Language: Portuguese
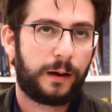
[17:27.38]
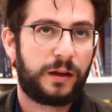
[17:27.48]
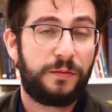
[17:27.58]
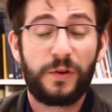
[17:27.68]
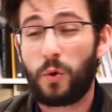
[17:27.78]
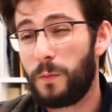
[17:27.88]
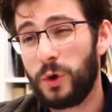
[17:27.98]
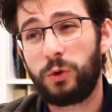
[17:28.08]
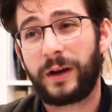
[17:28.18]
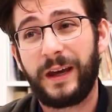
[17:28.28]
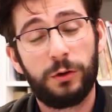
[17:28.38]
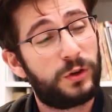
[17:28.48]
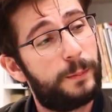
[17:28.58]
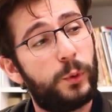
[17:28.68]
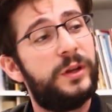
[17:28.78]
uh, ah, que ficou muito
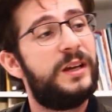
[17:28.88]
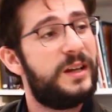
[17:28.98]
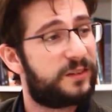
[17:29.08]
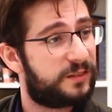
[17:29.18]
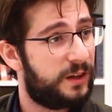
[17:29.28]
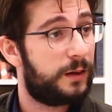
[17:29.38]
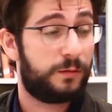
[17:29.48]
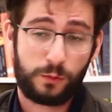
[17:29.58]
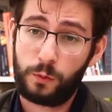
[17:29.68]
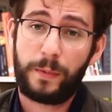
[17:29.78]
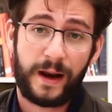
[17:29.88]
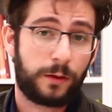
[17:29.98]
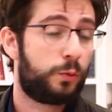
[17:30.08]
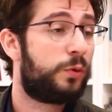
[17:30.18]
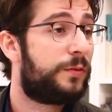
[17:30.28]
aquém do que poderia ser,
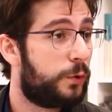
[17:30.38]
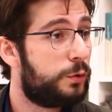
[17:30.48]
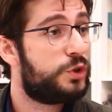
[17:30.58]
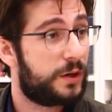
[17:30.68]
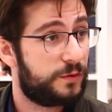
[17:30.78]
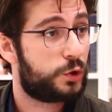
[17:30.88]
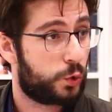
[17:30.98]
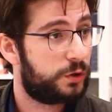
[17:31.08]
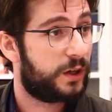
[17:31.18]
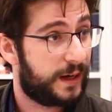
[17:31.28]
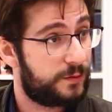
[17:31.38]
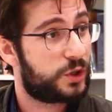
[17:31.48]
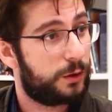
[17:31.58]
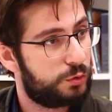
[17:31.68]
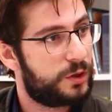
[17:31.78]
comparado com o que foi o dia 28, a
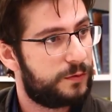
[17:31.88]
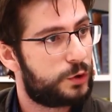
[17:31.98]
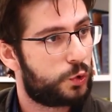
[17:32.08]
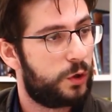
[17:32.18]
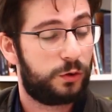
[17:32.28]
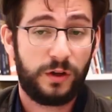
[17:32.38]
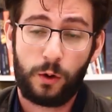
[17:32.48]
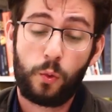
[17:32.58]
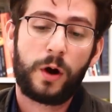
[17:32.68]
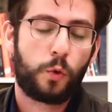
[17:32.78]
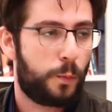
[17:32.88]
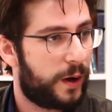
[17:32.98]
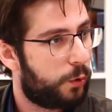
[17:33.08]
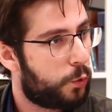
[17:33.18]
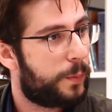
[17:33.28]
greve geral do dia 28, e, a, ou a,
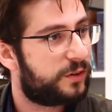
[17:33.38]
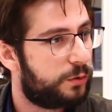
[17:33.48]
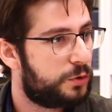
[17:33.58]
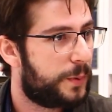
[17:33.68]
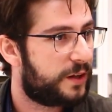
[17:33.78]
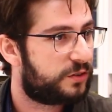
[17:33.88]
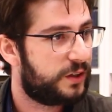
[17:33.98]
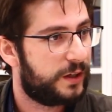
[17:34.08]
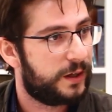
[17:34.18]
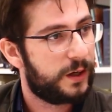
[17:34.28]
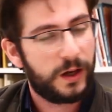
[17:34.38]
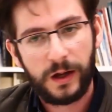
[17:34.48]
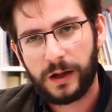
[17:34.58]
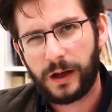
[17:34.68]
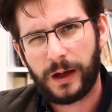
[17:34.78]
ocupação de Brasília
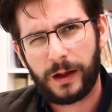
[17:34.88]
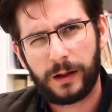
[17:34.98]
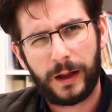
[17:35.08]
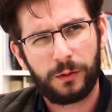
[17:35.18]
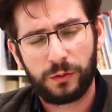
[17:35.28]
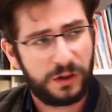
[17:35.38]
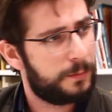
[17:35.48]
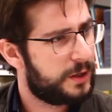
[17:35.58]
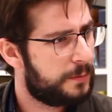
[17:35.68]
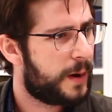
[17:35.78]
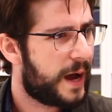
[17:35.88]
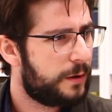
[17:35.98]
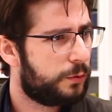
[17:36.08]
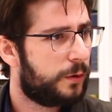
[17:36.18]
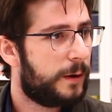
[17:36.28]
eh, lá no, em, em,
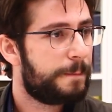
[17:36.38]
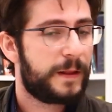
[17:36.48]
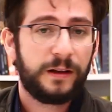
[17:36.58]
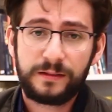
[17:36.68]
maio,